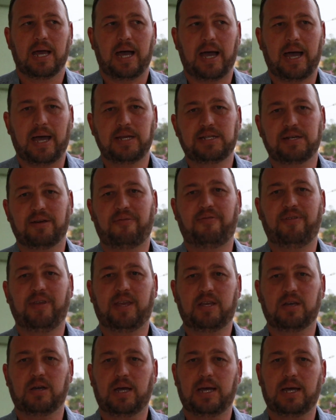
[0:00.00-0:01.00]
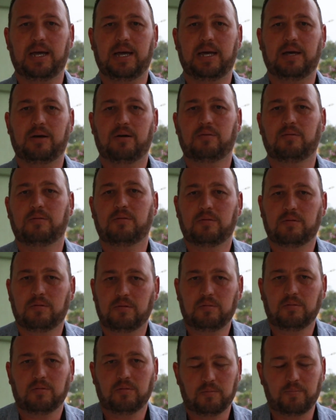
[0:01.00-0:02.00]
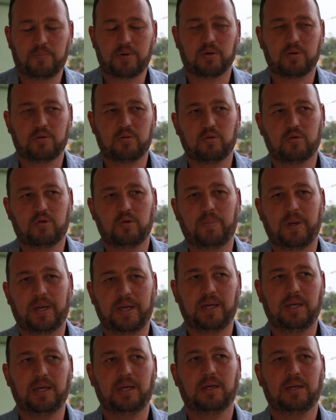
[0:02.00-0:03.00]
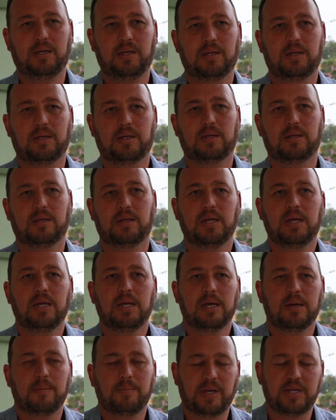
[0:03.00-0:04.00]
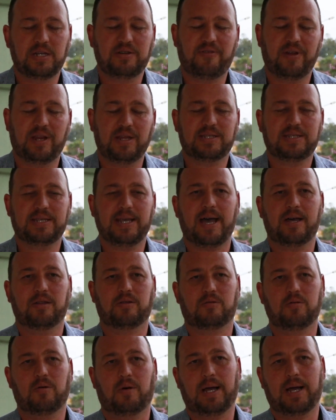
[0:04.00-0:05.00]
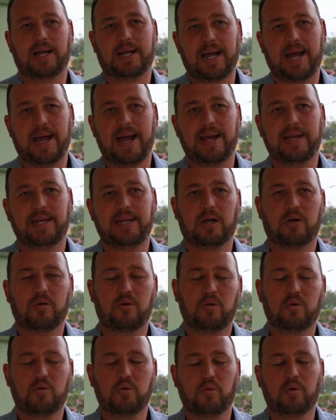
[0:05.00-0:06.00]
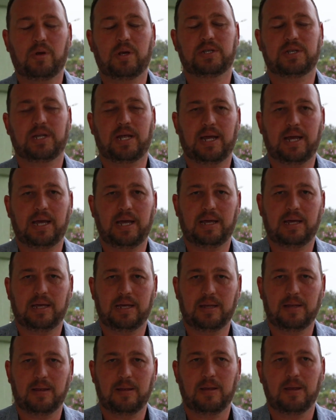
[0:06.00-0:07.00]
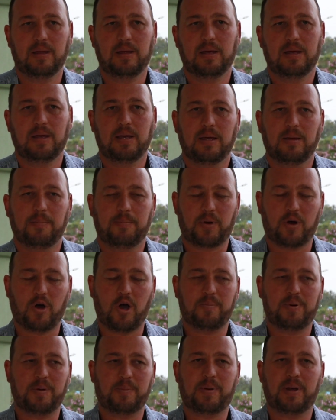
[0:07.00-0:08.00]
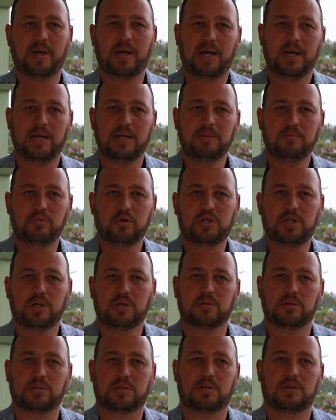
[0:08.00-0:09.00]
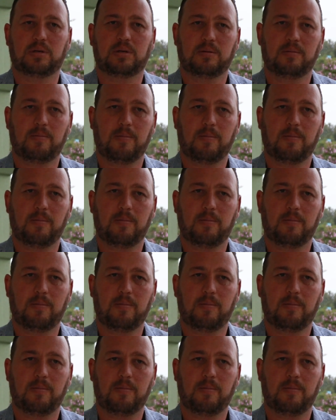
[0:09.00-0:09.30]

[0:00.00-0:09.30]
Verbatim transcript: aí já fica um, um produto bem, bem diferenciado, com a carne e a gordura já própria para embutidos.